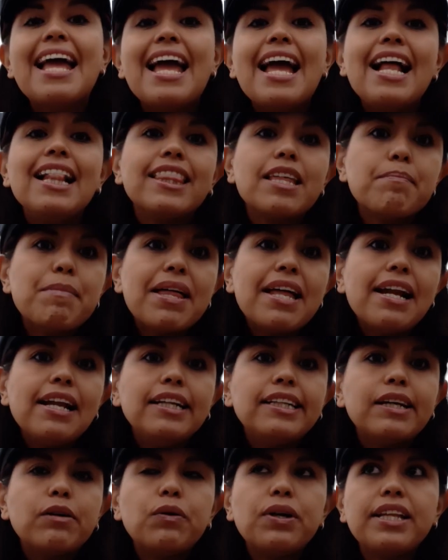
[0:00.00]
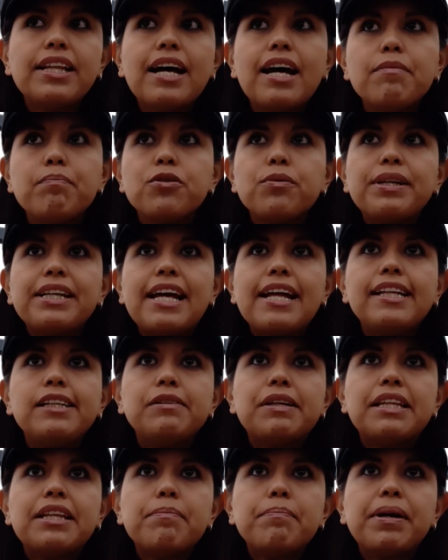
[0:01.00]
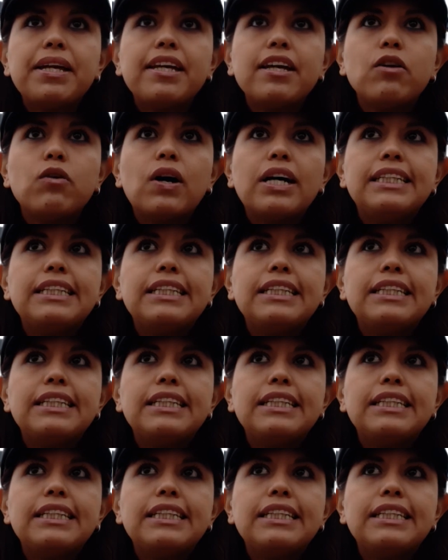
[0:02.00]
El tema de la inseguridad, yo venía de Ciudad de México,